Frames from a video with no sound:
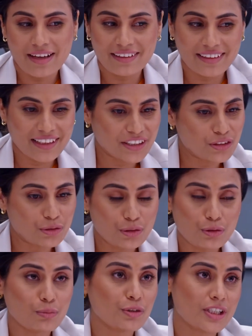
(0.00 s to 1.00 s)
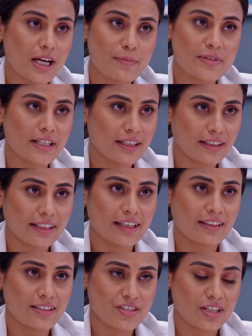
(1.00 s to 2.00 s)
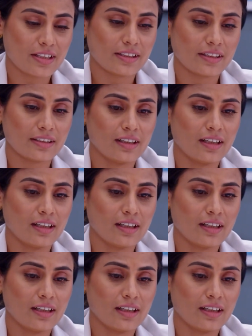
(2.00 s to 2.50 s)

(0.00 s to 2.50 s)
आई रियली डोंट नो मुझे आपसे क्या कहना चाहिए